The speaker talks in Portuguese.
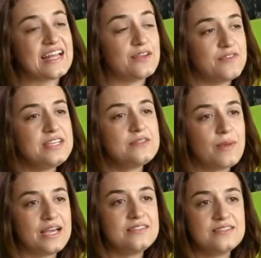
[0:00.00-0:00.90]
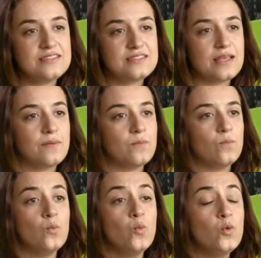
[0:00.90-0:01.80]
Cada vez mais existem
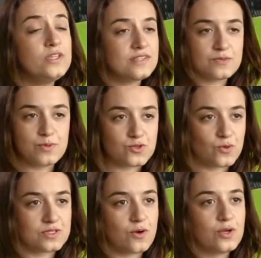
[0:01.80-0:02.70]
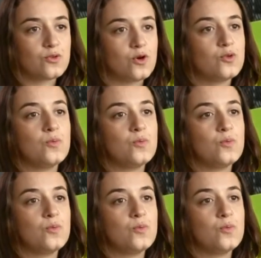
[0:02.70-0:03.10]
muitas pessoas ao redor